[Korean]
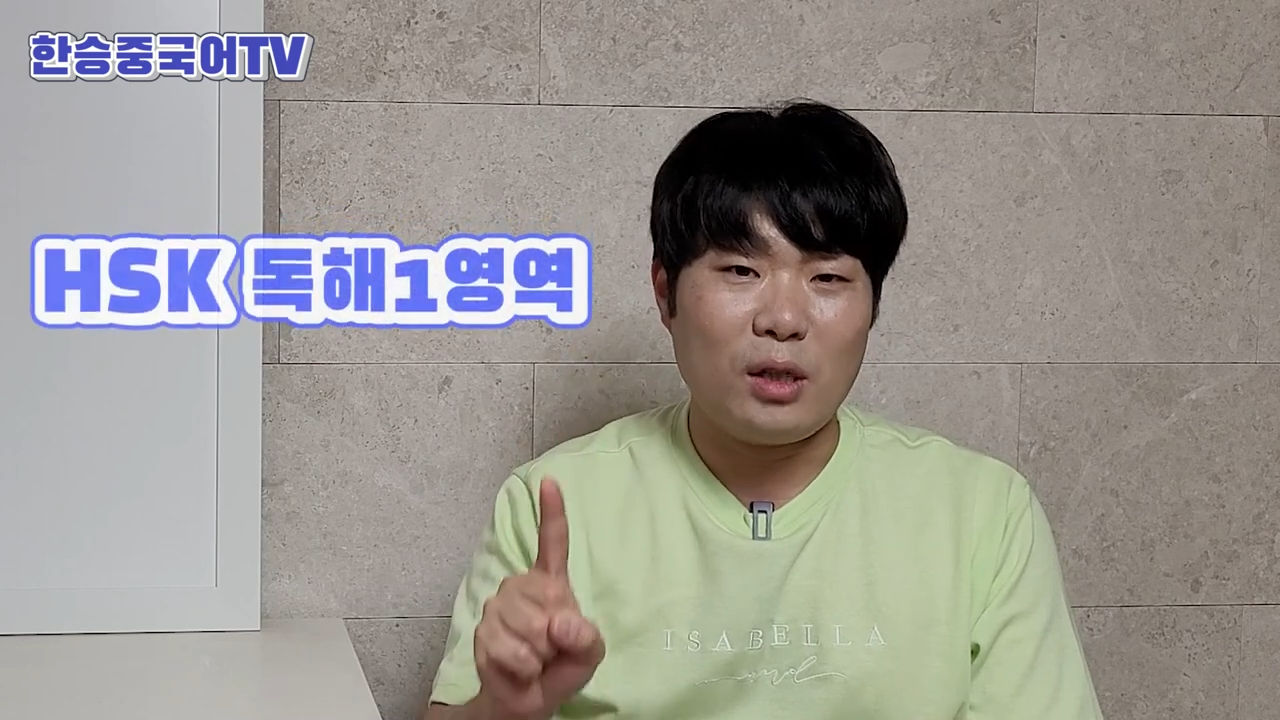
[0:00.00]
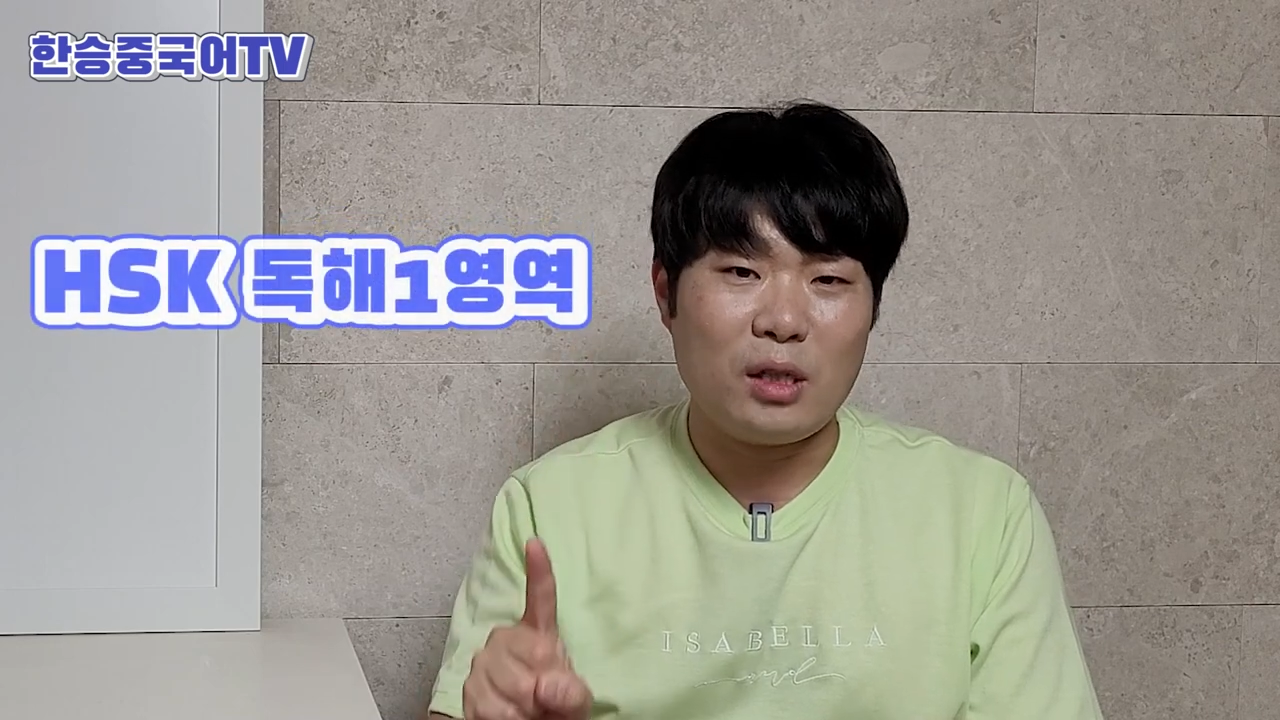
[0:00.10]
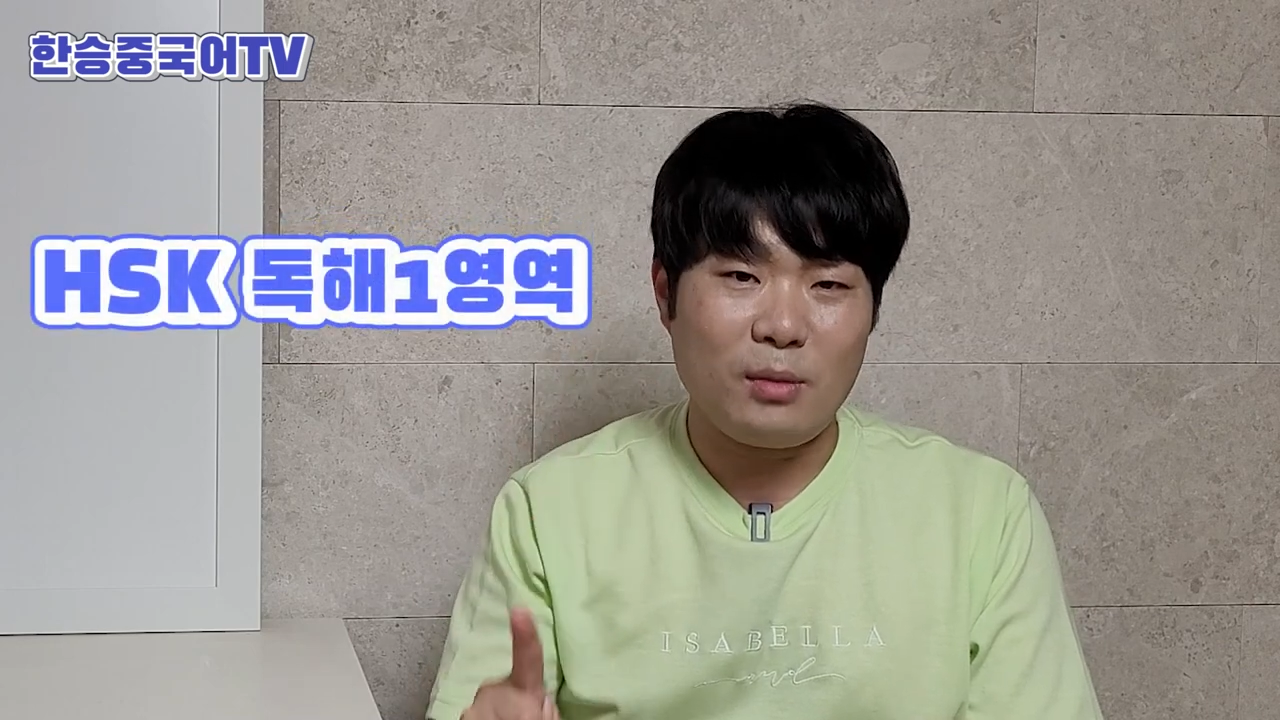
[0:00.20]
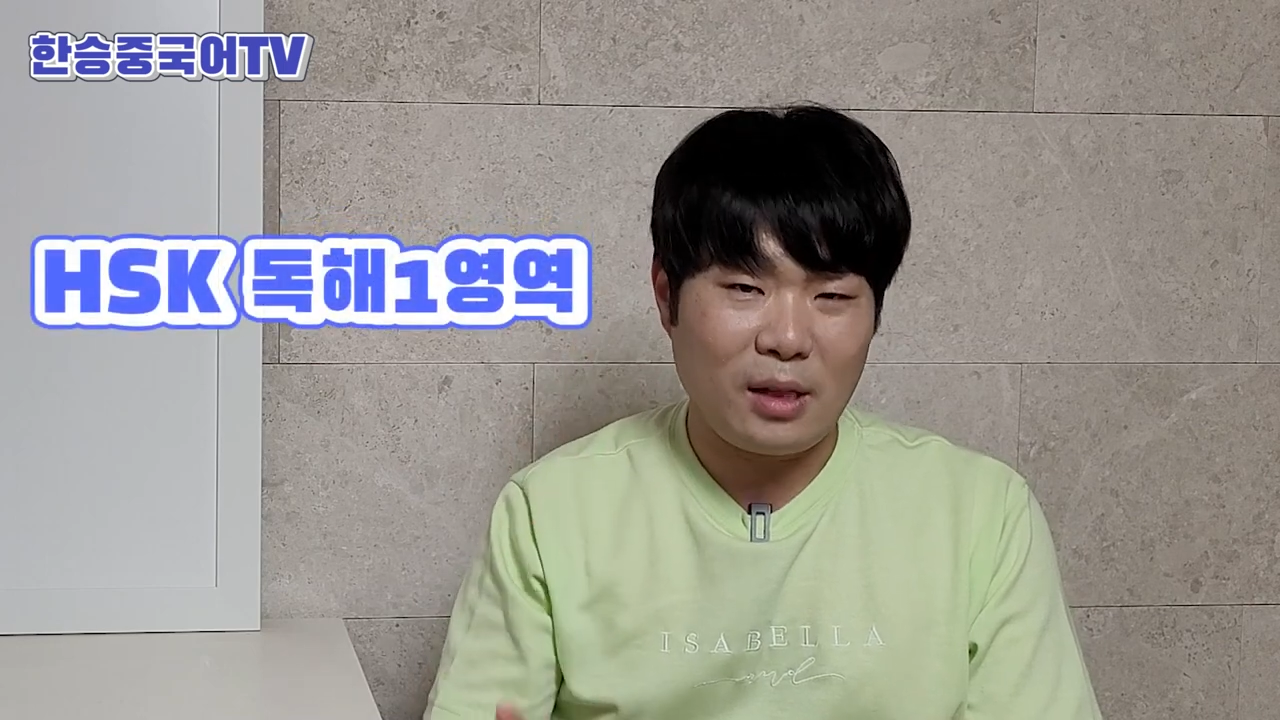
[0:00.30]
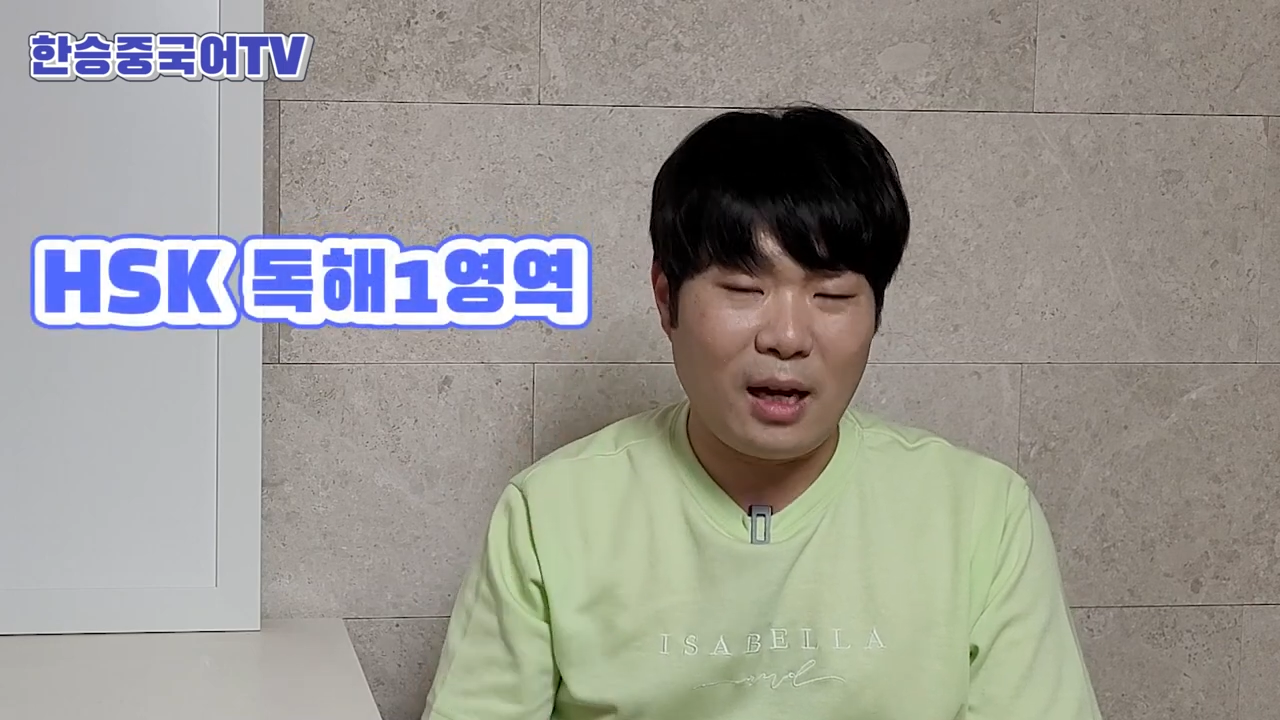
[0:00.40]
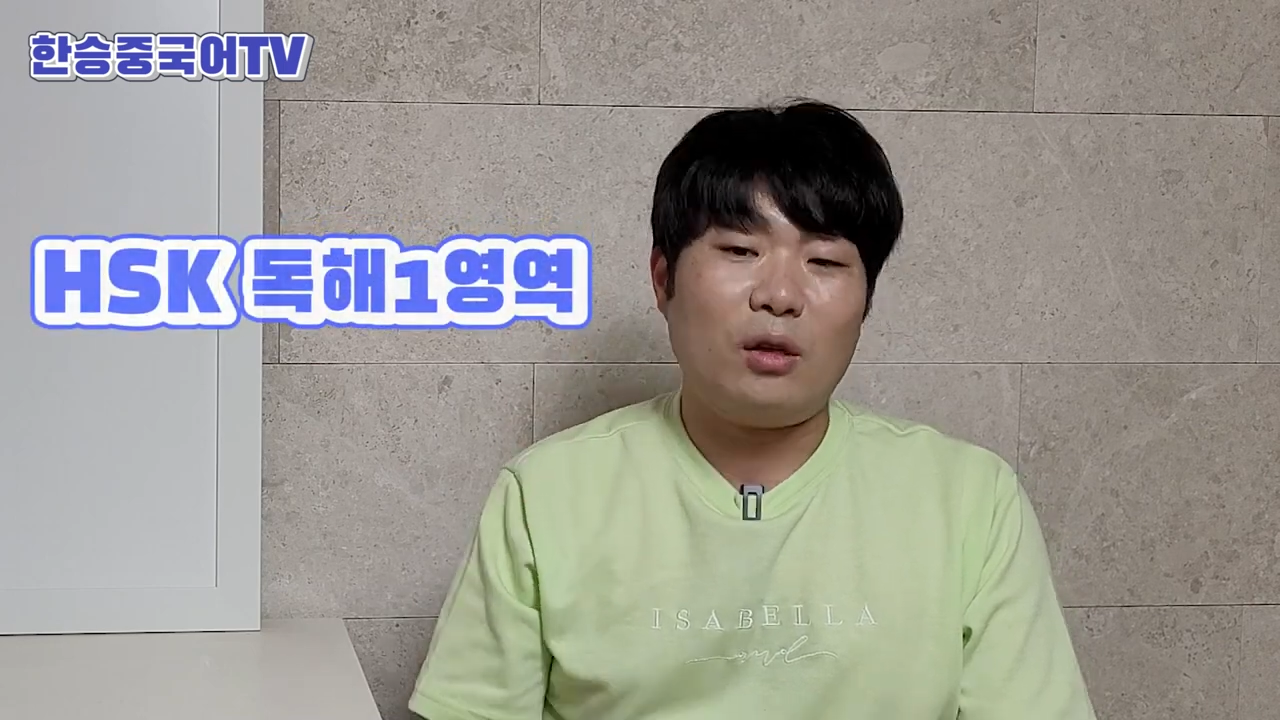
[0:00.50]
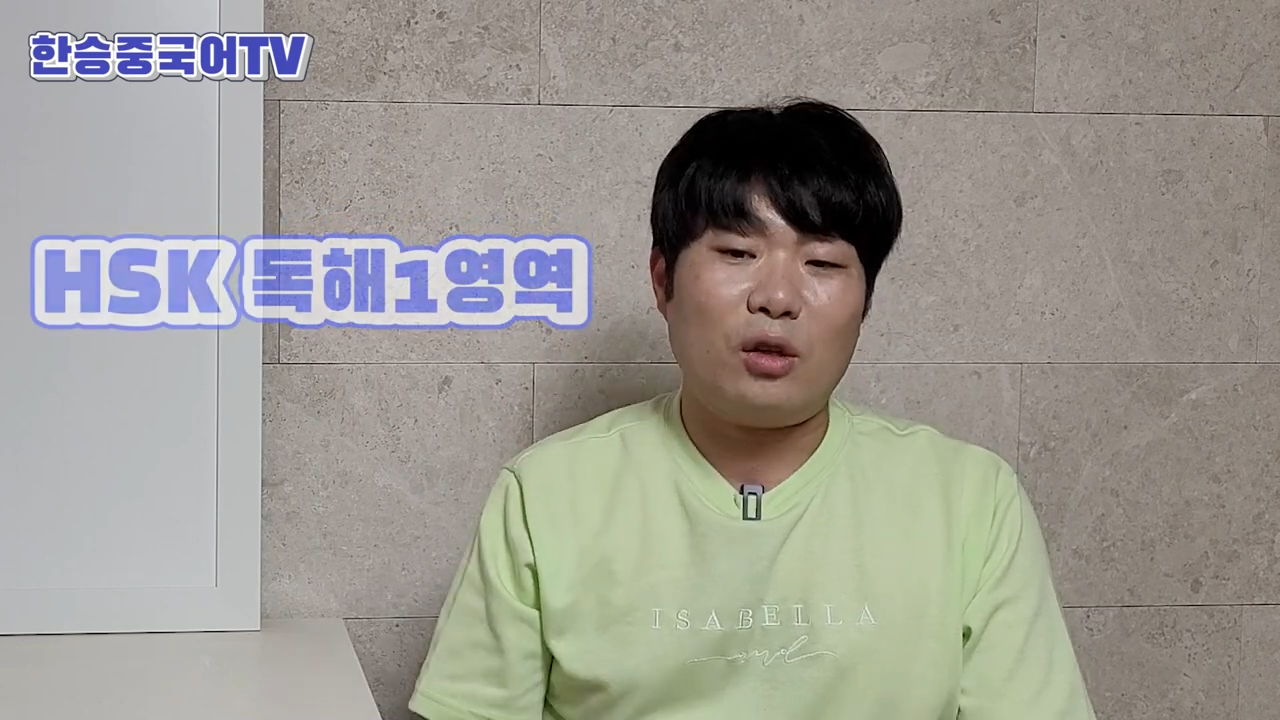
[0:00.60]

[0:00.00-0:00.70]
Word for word: 있습니다